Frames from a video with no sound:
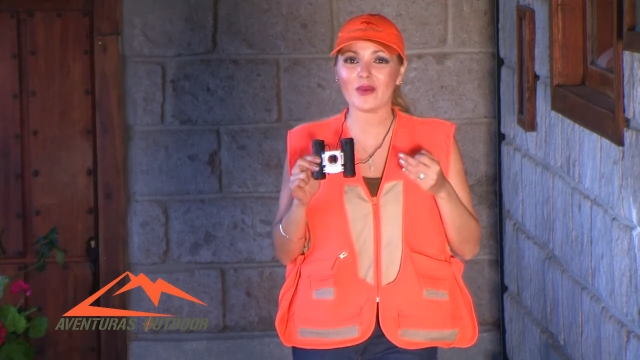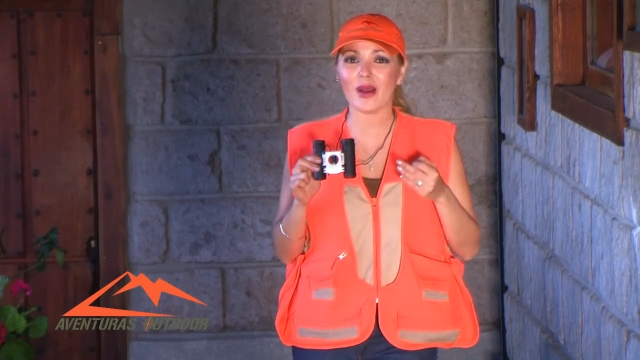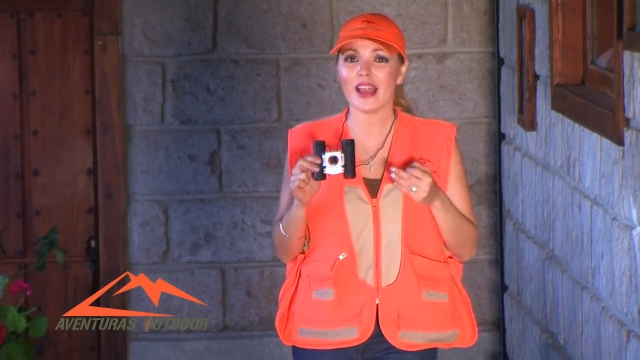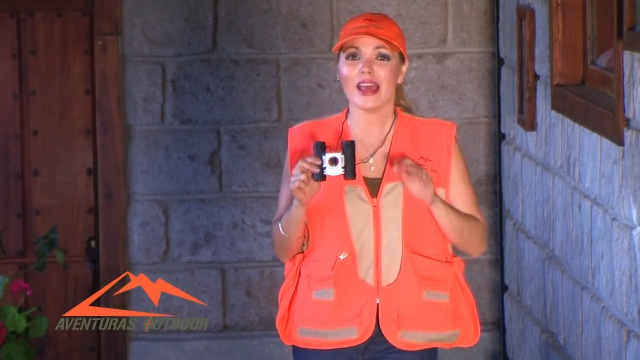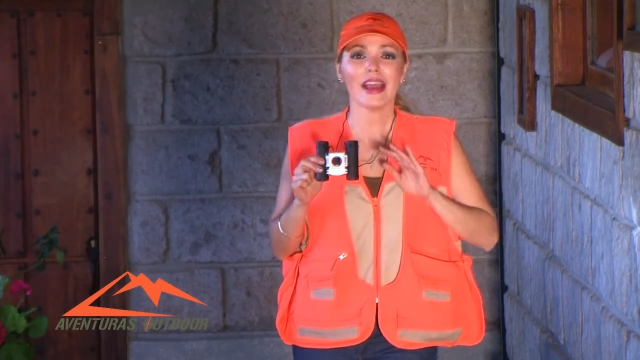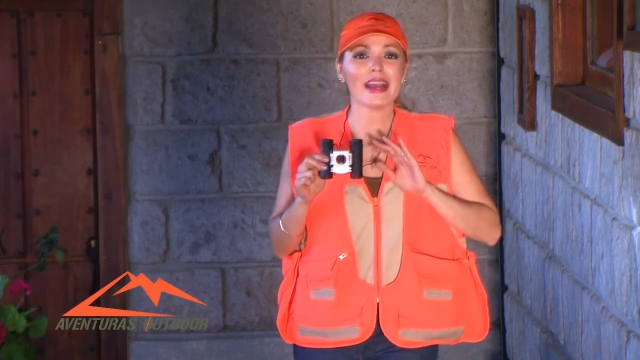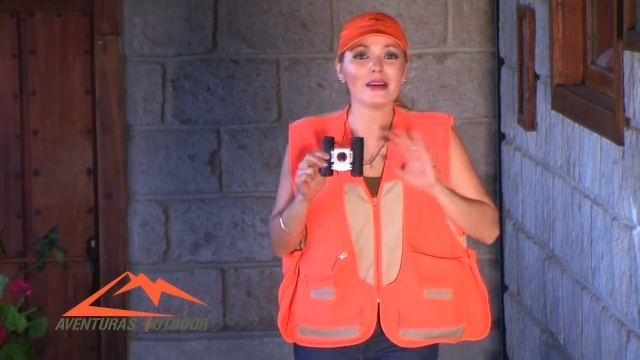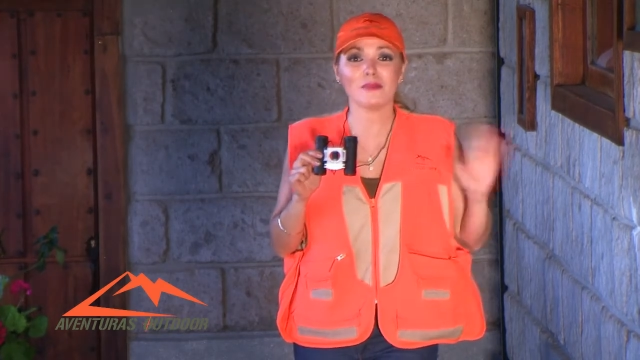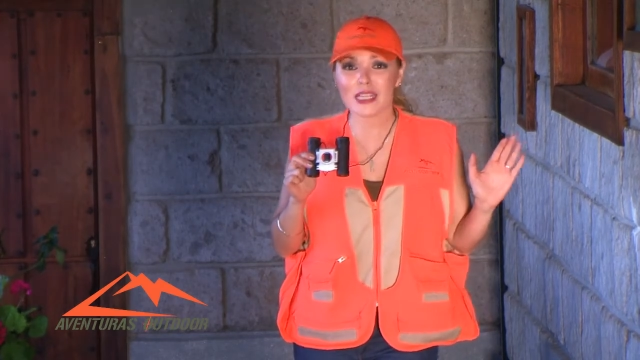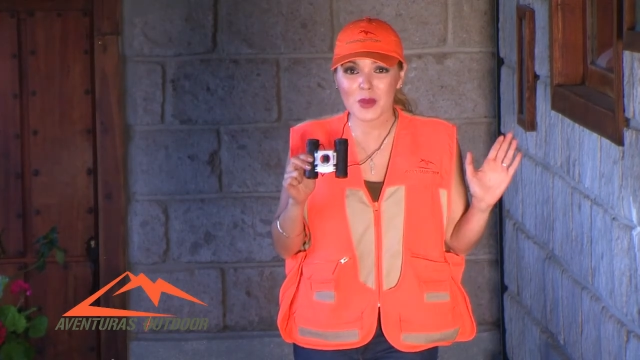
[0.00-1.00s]
el cual
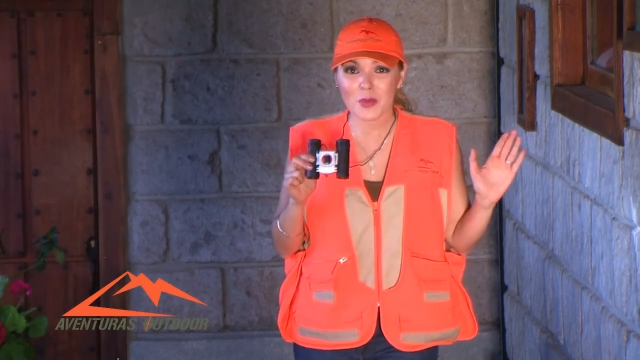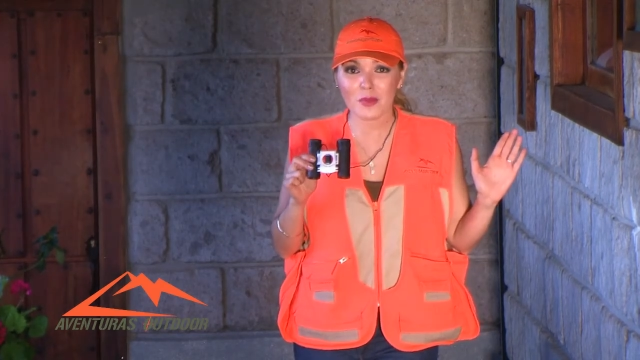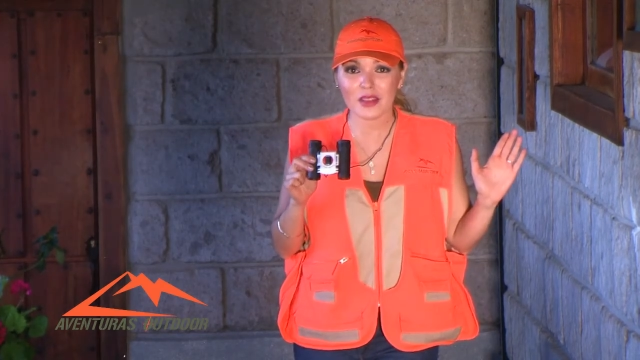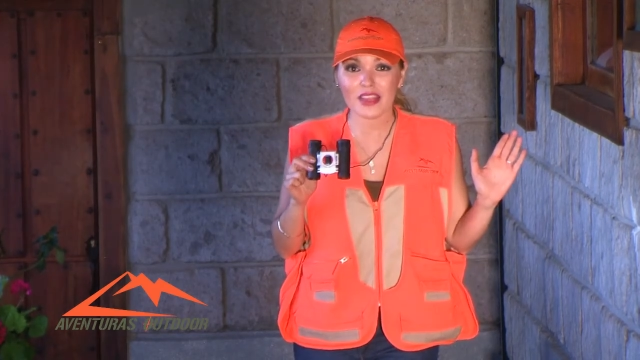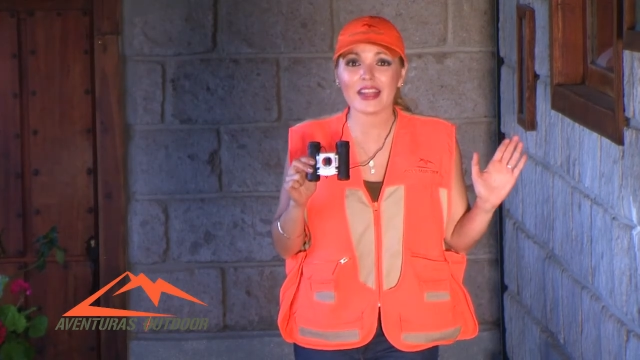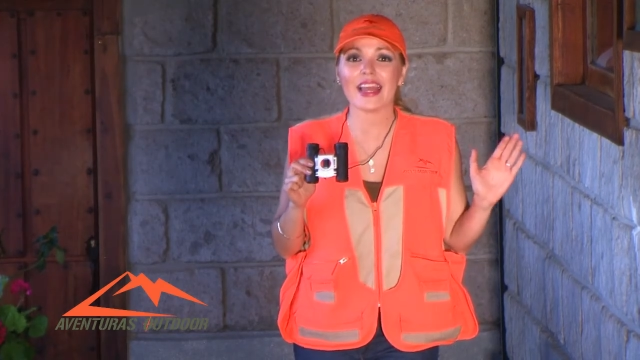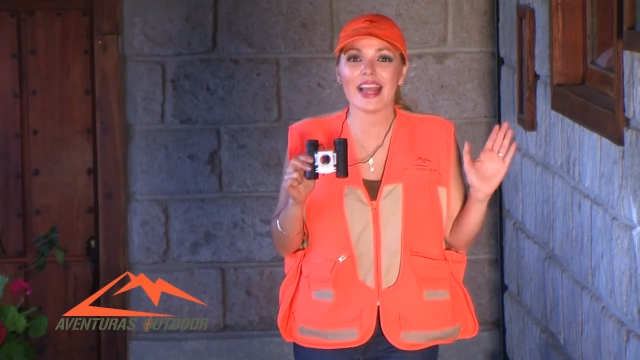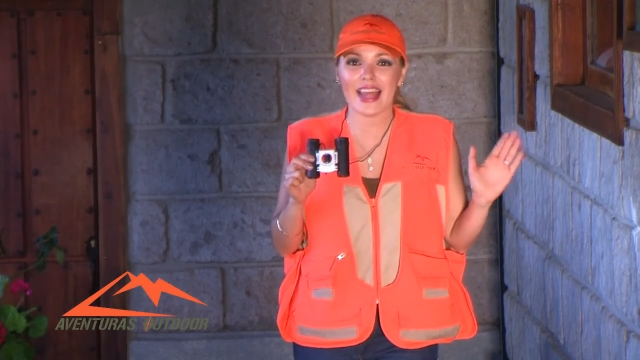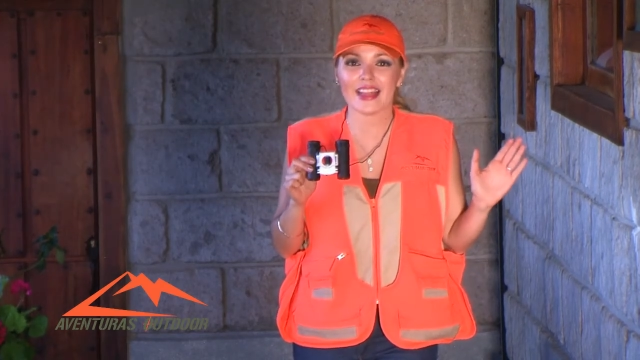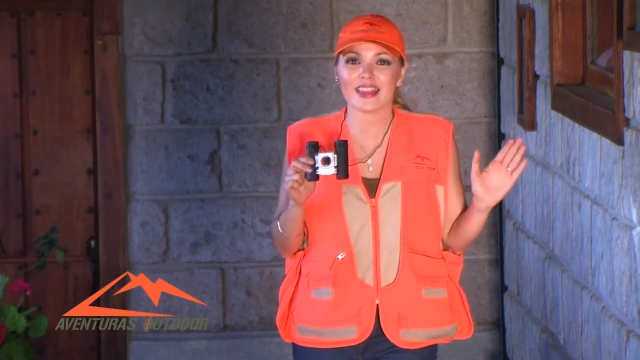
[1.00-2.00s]
jamás va a permitir
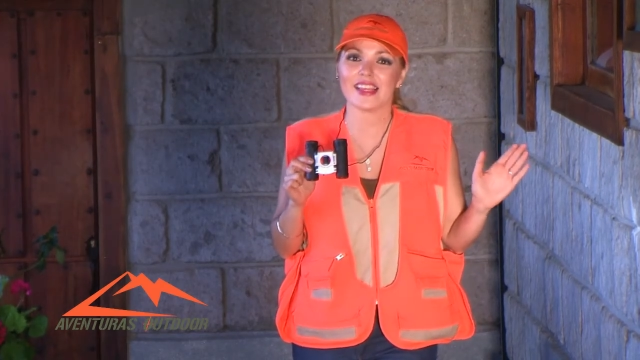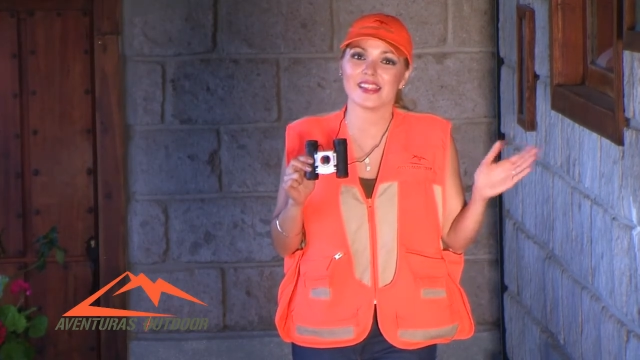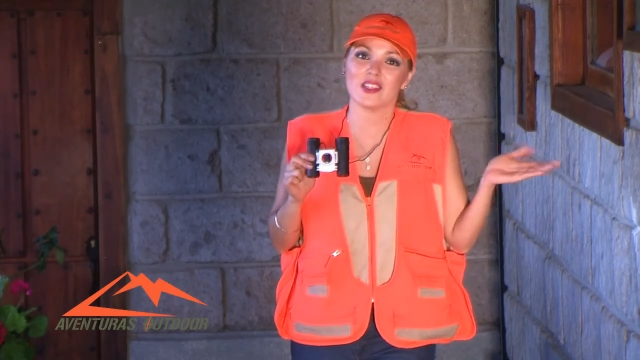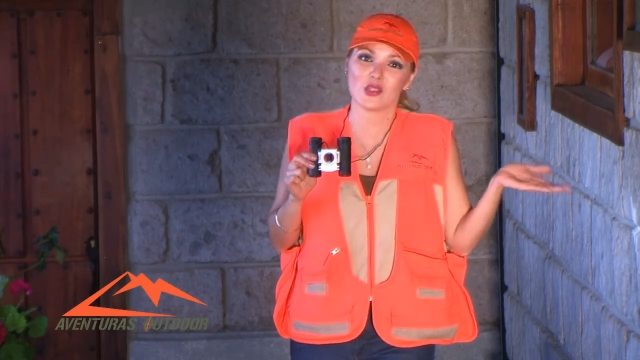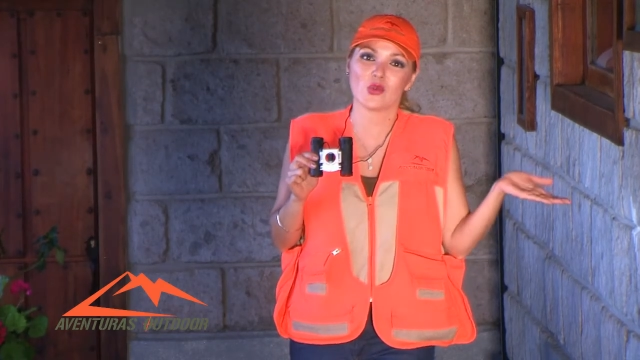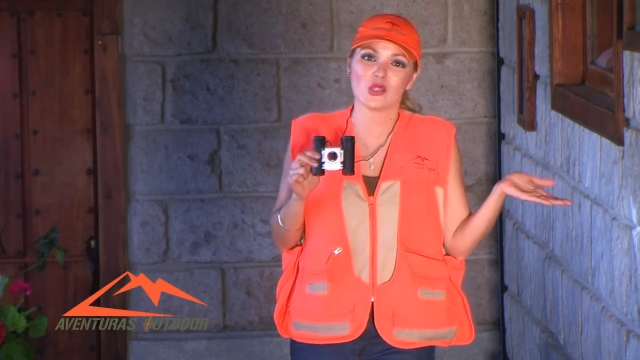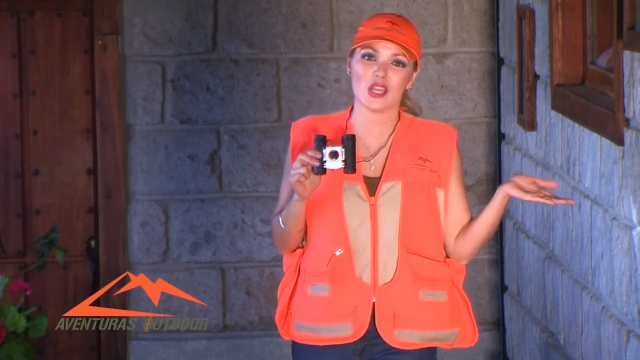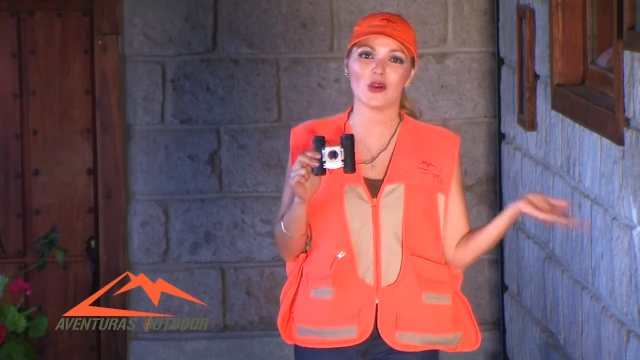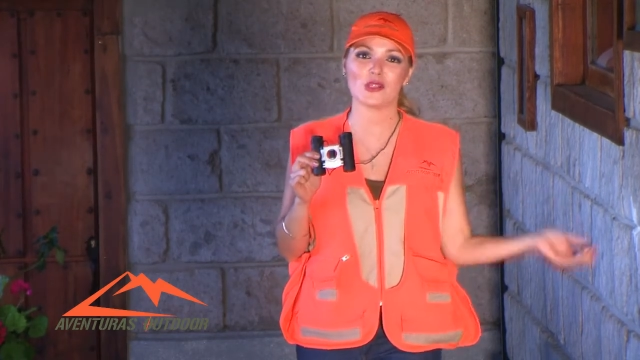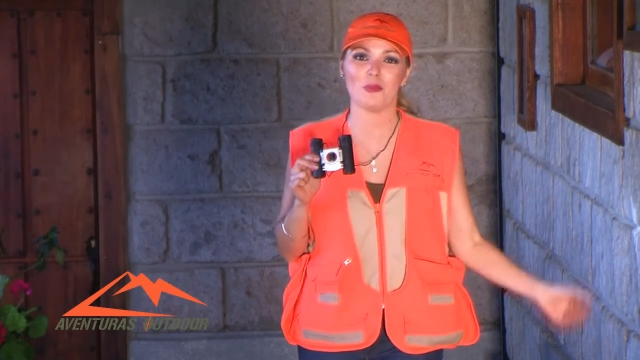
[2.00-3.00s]
que el lente se
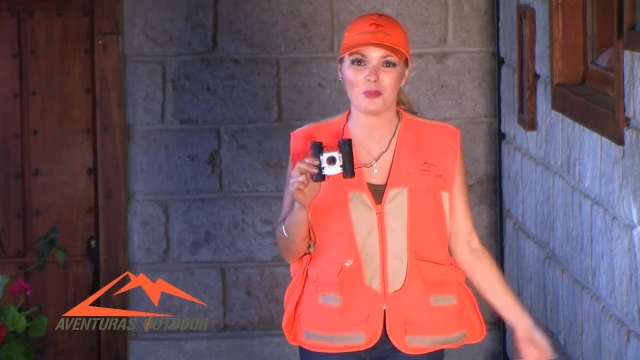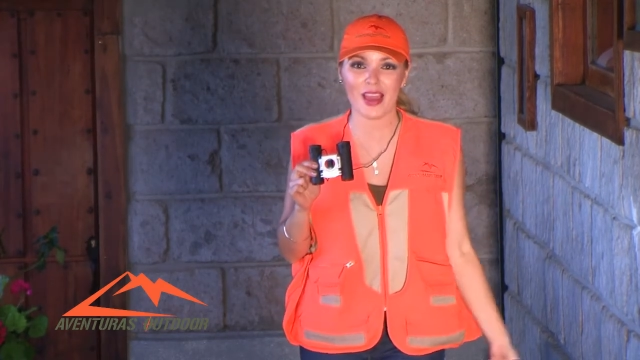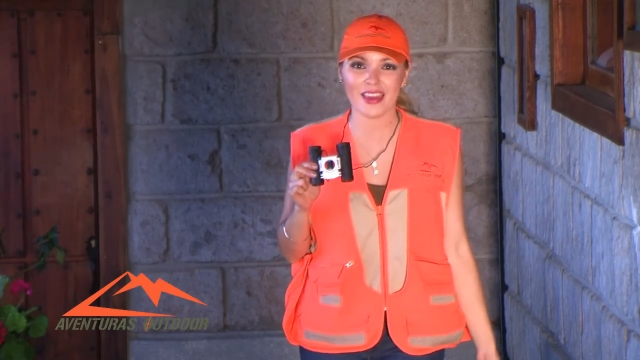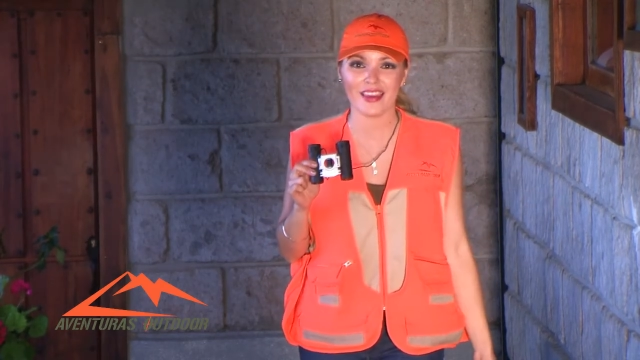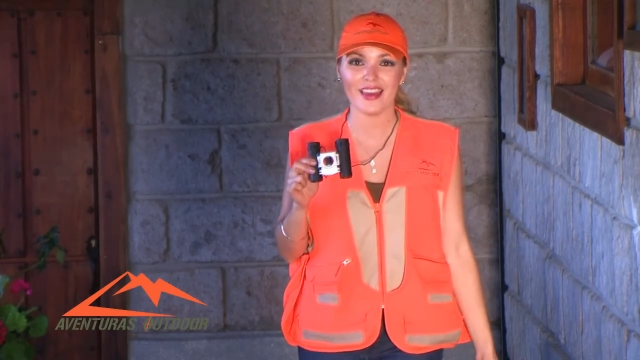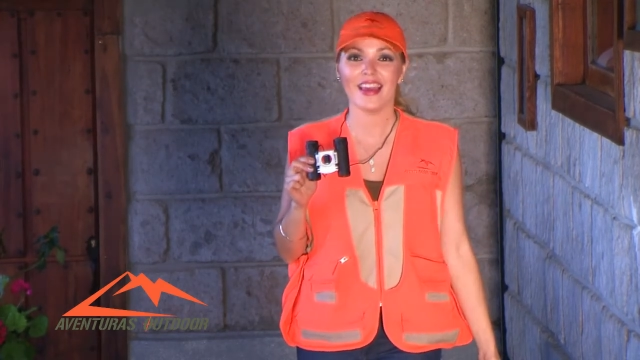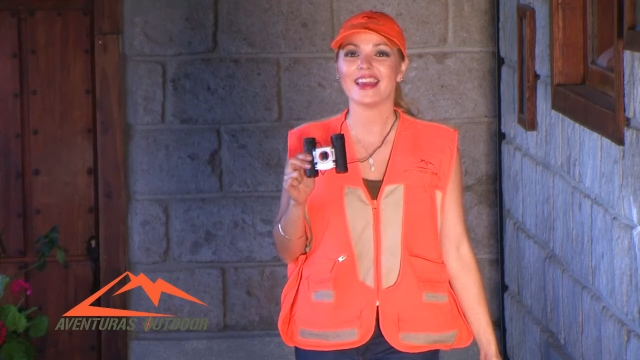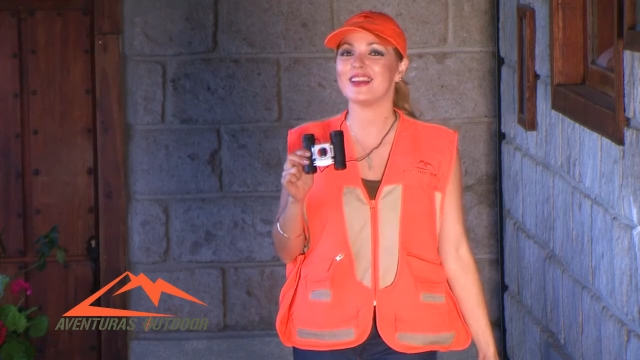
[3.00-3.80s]
ensucie o se empañe.